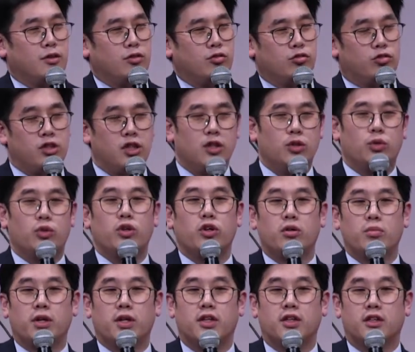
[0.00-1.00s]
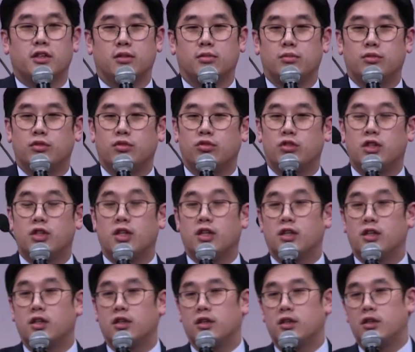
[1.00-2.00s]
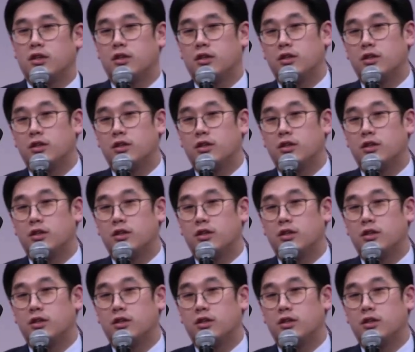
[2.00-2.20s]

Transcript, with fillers: 우리의 노력만큼, 우리가